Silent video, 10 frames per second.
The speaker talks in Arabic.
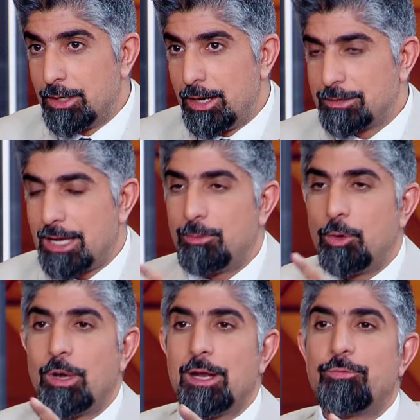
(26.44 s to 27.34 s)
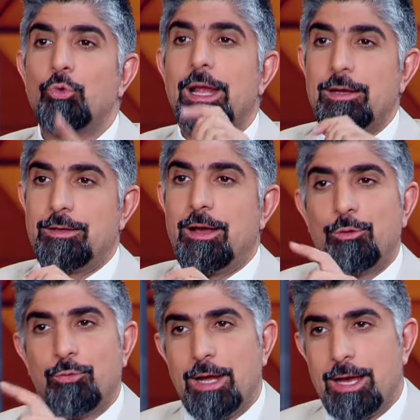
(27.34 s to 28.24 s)
أتابع والله فلان
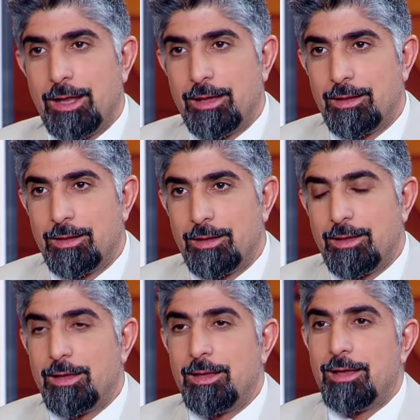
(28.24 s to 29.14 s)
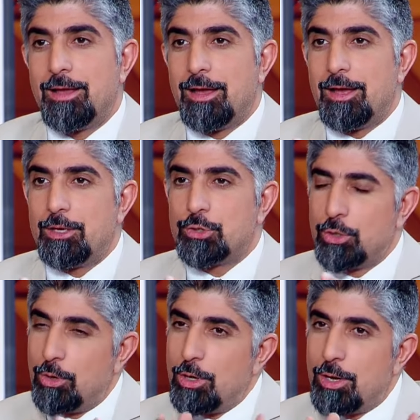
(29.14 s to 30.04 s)
أو فلانة
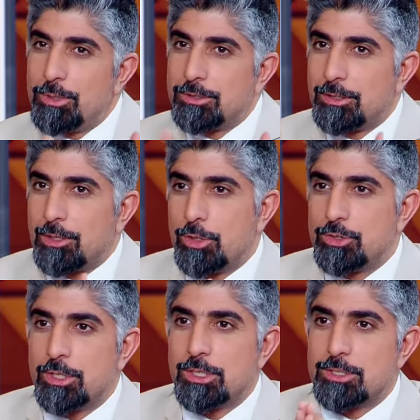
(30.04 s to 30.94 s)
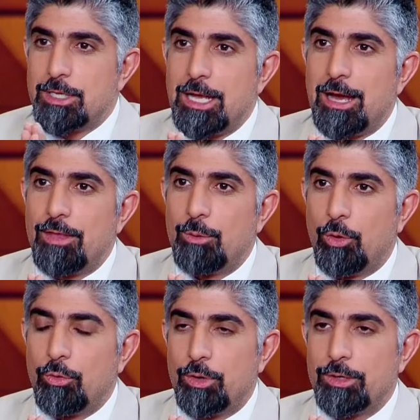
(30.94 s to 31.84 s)
شنو اليوم انت توجهك لهذا
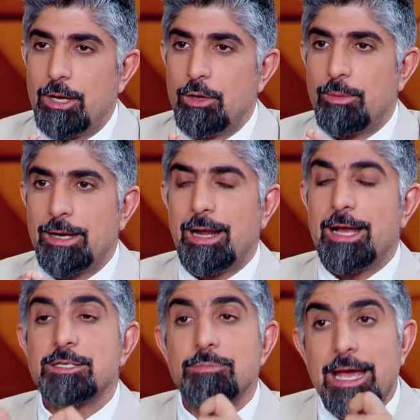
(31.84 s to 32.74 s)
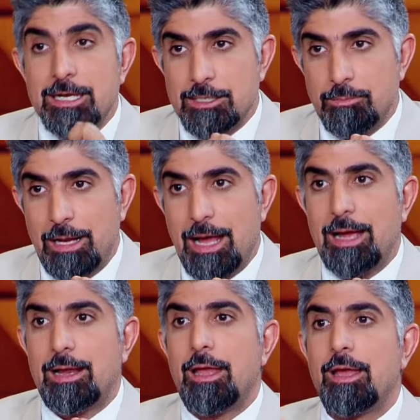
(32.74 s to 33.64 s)
الموضوع ان اليوم انا لازم اكسب
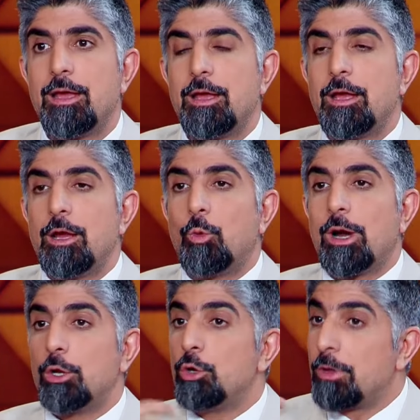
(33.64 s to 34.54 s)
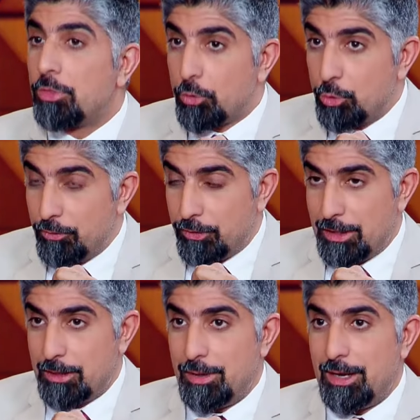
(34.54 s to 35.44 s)
العائله واخليهم يثقون
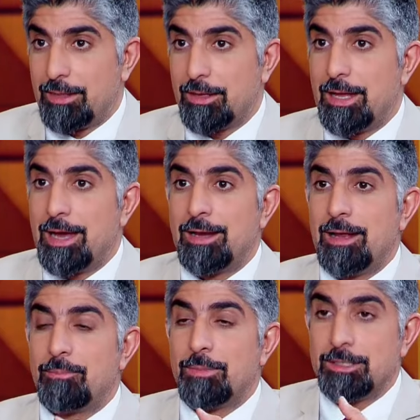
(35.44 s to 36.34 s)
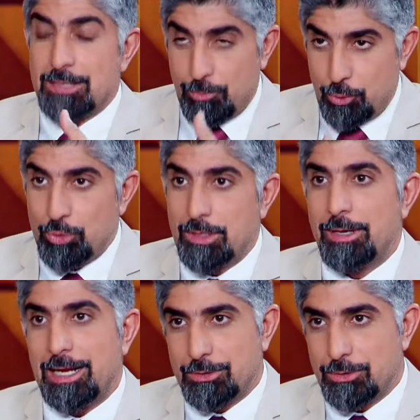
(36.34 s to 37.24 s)
فيني بحيث ان انا لما يتابعوني
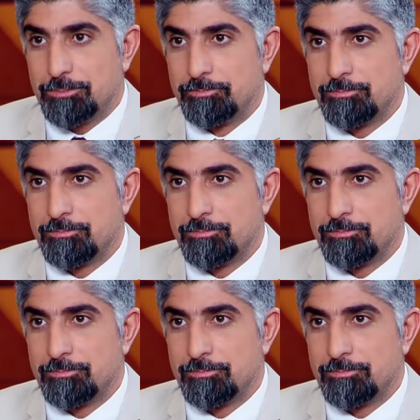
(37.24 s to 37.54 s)
بناتهم